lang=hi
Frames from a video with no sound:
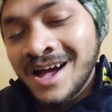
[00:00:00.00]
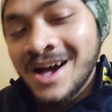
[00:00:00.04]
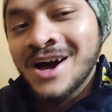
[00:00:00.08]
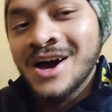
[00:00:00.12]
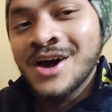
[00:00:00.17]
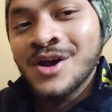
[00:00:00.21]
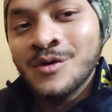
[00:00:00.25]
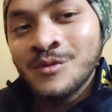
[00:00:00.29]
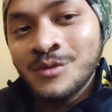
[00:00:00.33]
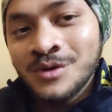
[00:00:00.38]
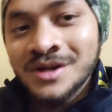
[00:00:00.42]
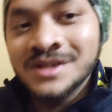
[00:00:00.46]

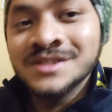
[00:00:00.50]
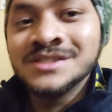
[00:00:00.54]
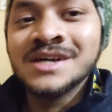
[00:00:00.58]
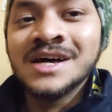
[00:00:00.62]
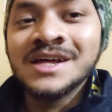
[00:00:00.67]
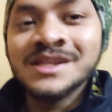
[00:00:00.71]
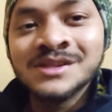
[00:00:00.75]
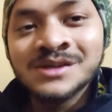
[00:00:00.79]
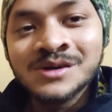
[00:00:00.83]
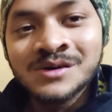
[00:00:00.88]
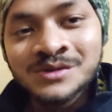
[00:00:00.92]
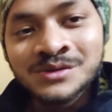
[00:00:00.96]
अगर होना
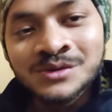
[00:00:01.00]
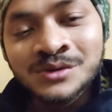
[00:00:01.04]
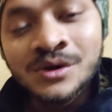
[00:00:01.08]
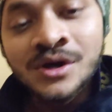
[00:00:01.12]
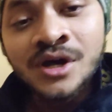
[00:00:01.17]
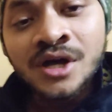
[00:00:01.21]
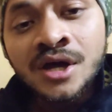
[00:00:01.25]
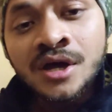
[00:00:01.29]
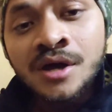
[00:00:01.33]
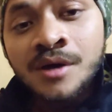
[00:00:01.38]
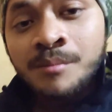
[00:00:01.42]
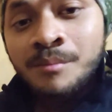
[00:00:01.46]
चाहते हो तो
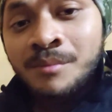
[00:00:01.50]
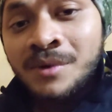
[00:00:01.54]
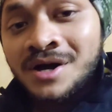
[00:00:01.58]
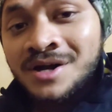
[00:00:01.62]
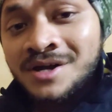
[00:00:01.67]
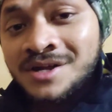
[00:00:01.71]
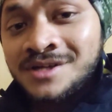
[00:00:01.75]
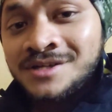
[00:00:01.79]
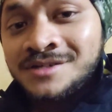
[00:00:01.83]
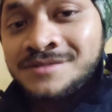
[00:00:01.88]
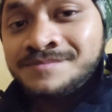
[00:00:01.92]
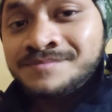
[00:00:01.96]

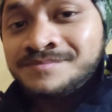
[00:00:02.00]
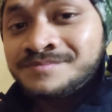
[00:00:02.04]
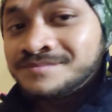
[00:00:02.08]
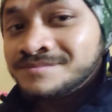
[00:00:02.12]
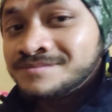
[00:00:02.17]
बाकी